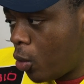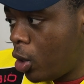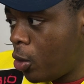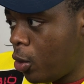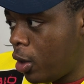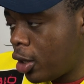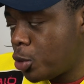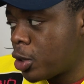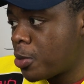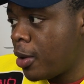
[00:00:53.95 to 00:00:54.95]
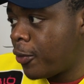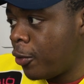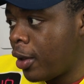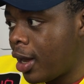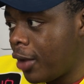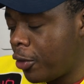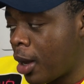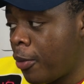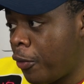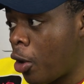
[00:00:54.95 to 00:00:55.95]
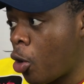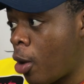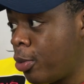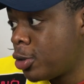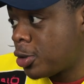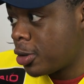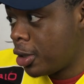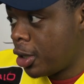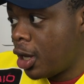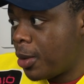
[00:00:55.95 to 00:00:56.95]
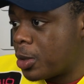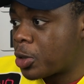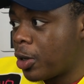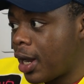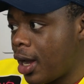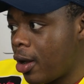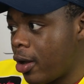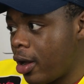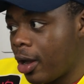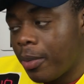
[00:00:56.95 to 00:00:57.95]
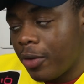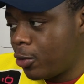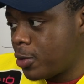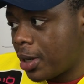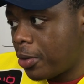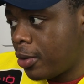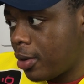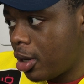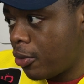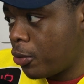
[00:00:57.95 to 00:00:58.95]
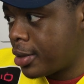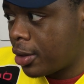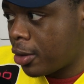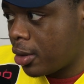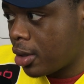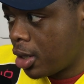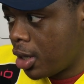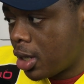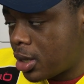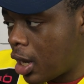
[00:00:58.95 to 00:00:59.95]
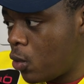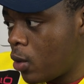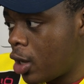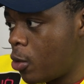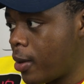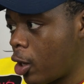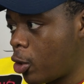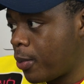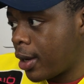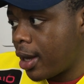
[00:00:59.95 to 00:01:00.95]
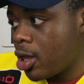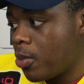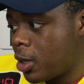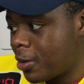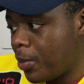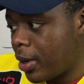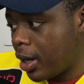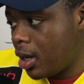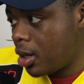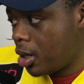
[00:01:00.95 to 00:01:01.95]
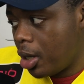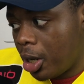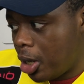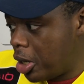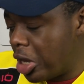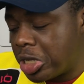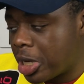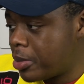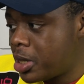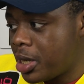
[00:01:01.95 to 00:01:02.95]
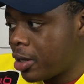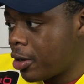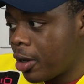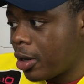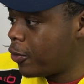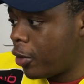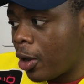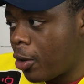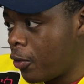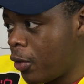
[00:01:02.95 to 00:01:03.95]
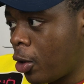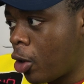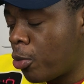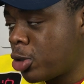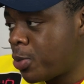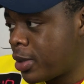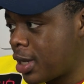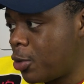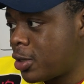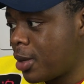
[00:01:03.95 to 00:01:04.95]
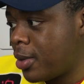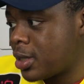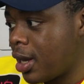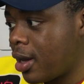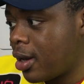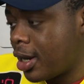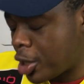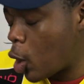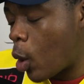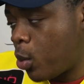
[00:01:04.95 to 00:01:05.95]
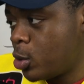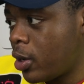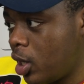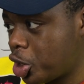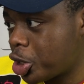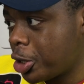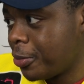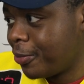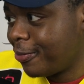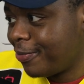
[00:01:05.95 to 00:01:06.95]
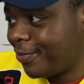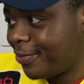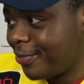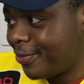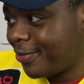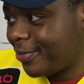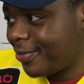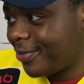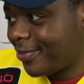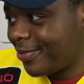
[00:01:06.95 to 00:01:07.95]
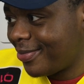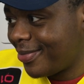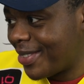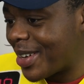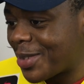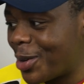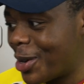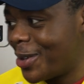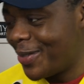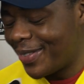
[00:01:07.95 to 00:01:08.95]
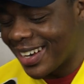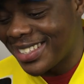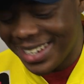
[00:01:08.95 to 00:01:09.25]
Oui, oui, oui. Je pense même qu'il faudra, il faudra même faire encore plus parce que là, ben, ils vont nous attendre, ils vont nous attendre c'est à nous de bien récupérer, de bien se préparer. Et samedi, il euh, faudra encore encore plus parce que la deuxième, elle sera, elle sera encore plus dure à aller chercher. Auguste, bonne chance pour la suite, à bientôt.